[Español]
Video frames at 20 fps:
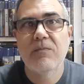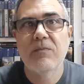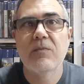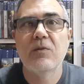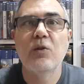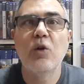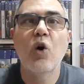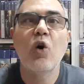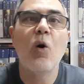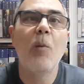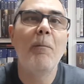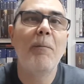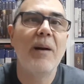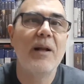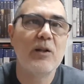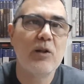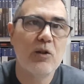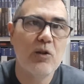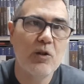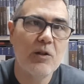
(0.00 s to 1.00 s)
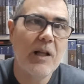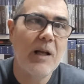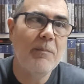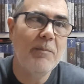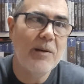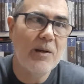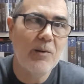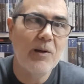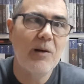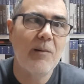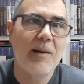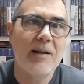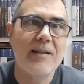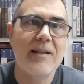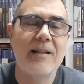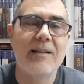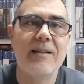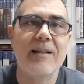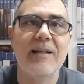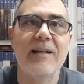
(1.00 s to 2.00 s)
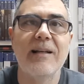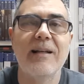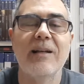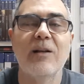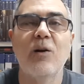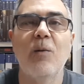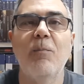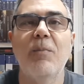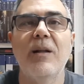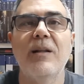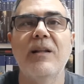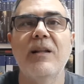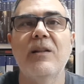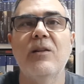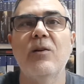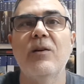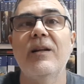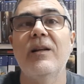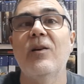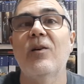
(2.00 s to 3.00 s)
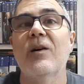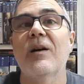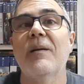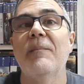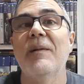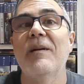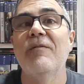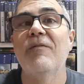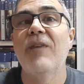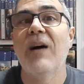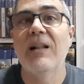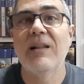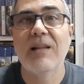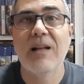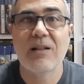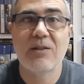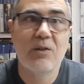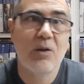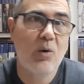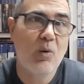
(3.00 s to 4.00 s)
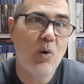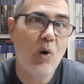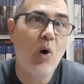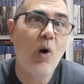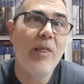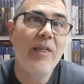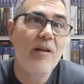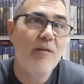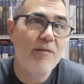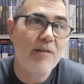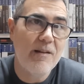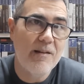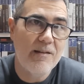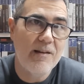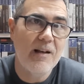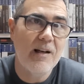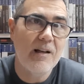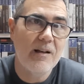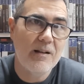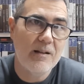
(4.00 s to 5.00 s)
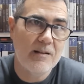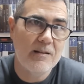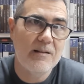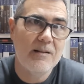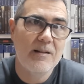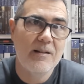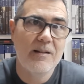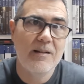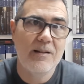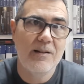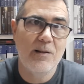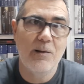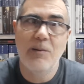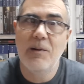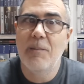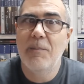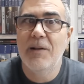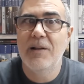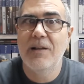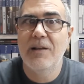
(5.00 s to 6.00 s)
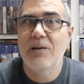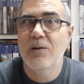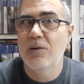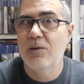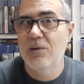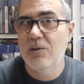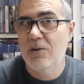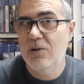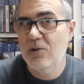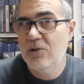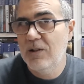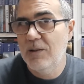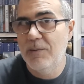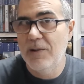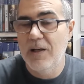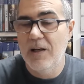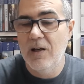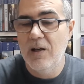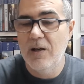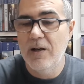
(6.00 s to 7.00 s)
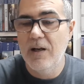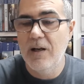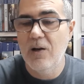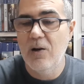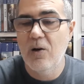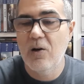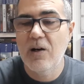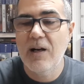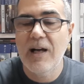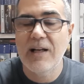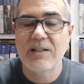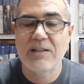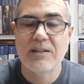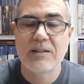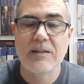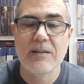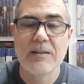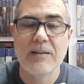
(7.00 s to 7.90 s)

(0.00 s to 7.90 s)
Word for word: no completo total, pero bueno, bastante completito y lo que me falta son juegos difíciles y obviamente no, no se ven en, los cash.